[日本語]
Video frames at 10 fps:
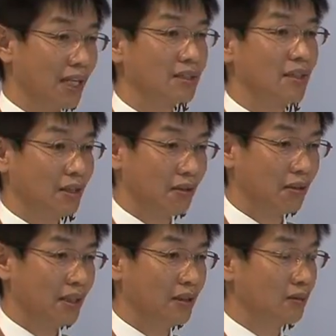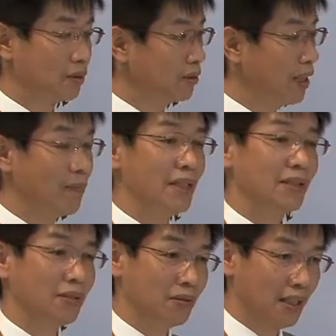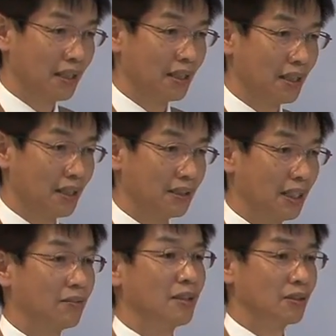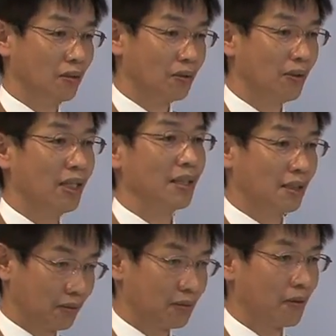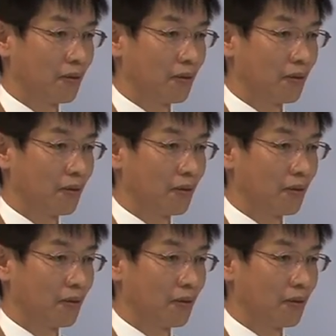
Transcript: 発生量約13%ぐらい削減することができること